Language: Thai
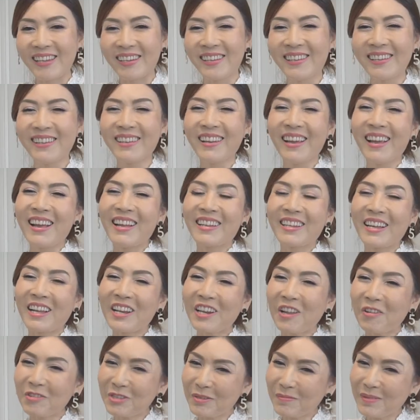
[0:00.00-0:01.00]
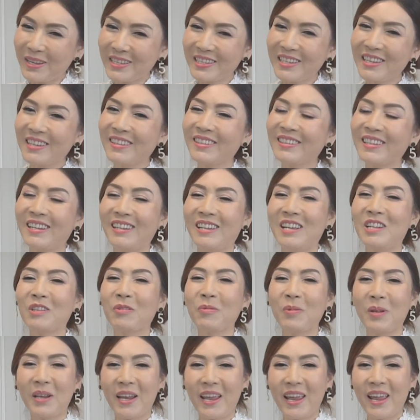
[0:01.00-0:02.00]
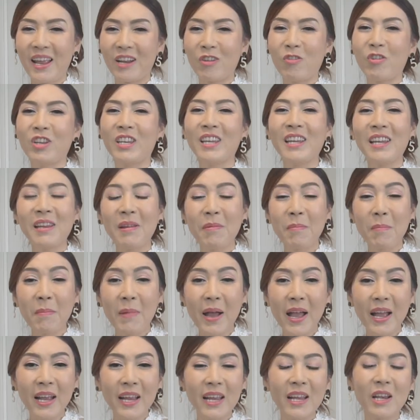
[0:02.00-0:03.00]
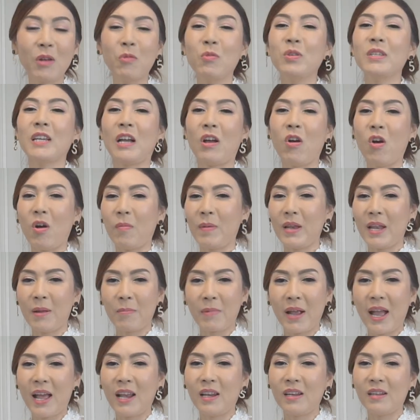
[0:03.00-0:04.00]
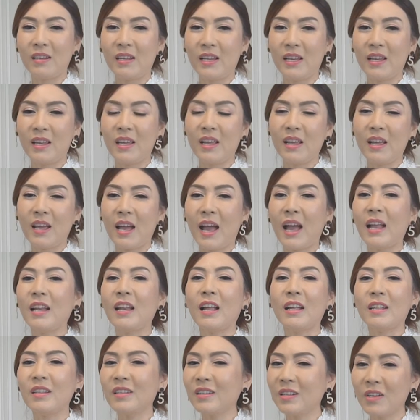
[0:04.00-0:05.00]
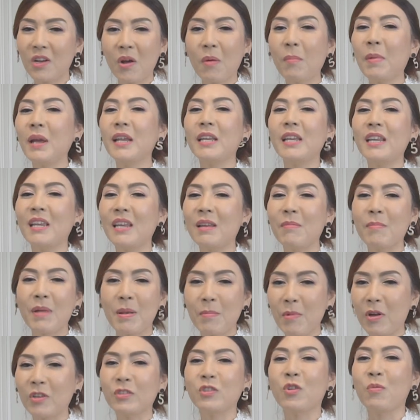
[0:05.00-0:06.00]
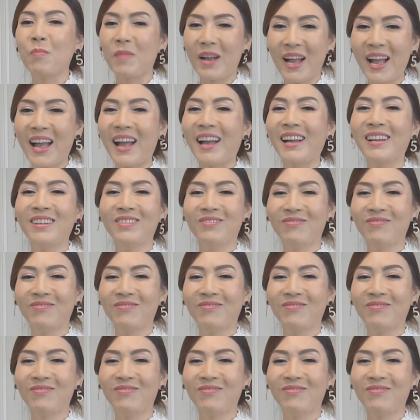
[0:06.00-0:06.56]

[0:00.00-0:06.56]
น ถ้าเราจะมาเชื่อแต่เรื่องตัวเลขโดยที่ไม่รู้จักออกไปทำงานเลย อันนั้นก็ไม่ดีไม่เหมาะสมค่ะ